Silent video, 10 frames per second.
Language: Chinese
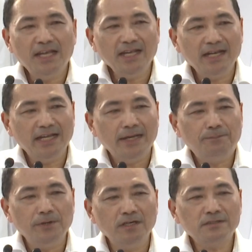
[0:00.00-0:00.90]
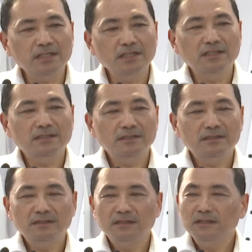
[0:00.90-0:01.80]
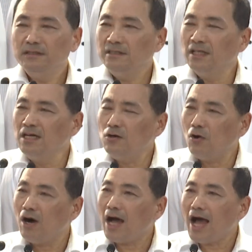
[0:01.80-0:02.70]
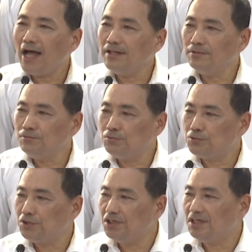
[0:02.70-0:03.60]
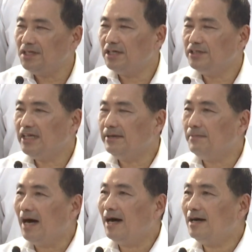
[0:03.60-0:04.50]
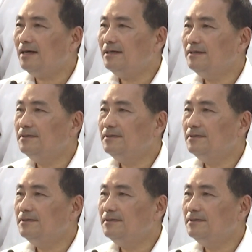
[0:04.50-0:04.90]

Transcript: 米勒半岛能够安居乐业吗？